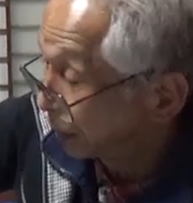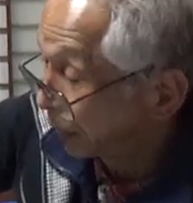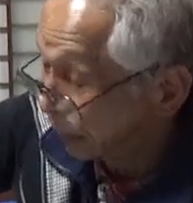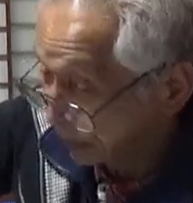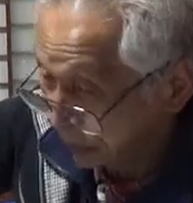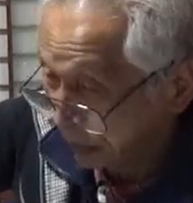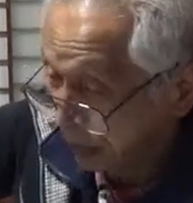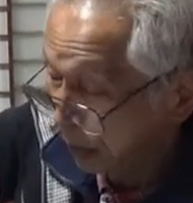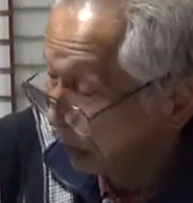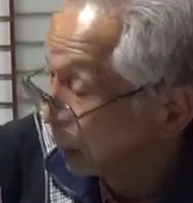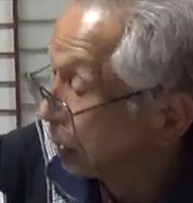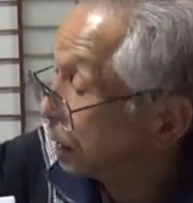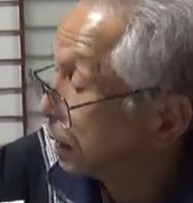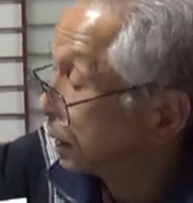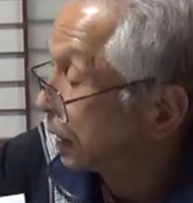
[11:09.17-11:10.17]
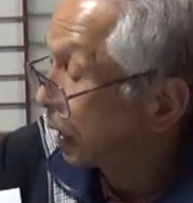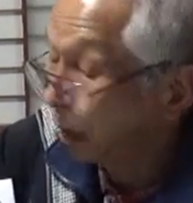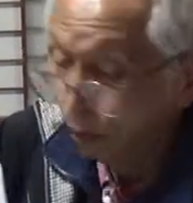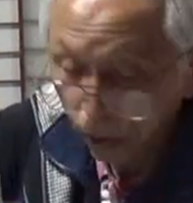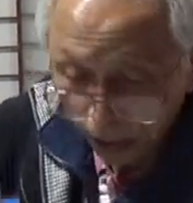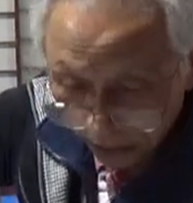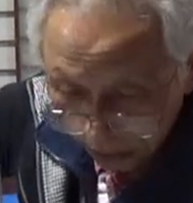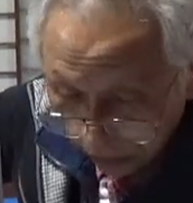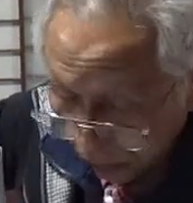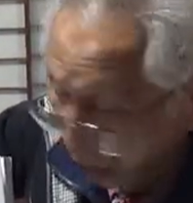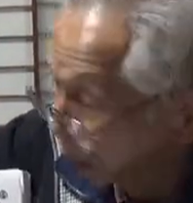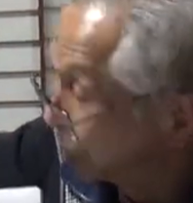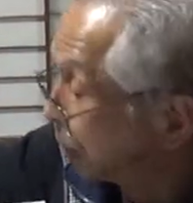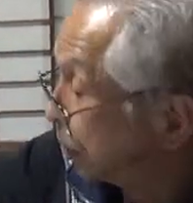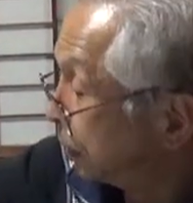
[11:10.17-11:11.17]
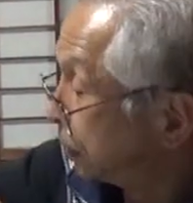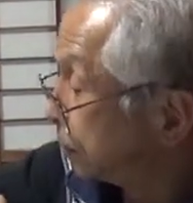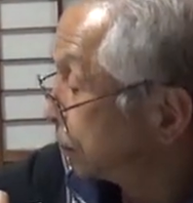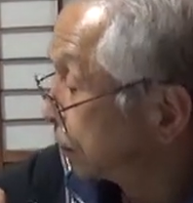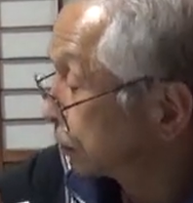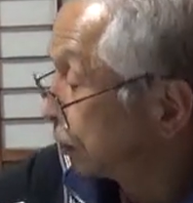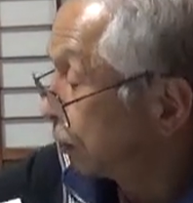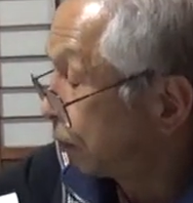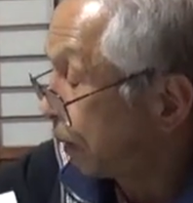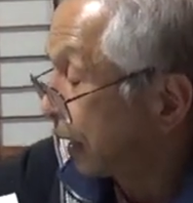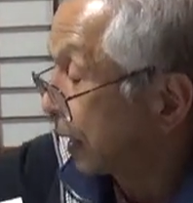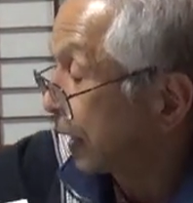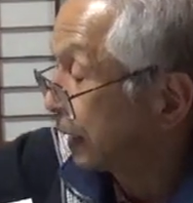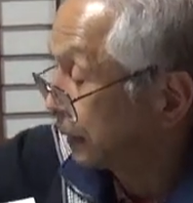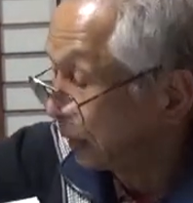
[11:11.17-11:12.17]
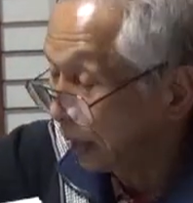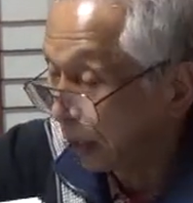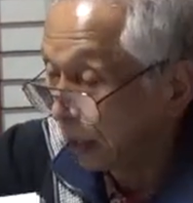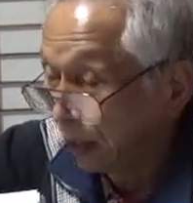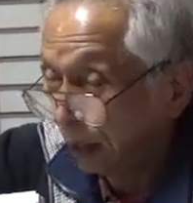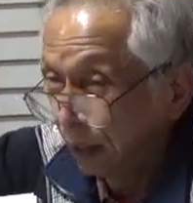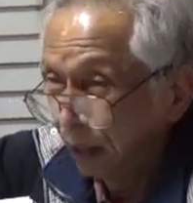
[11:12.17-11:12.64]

歴史がおかしいということをまあ書いて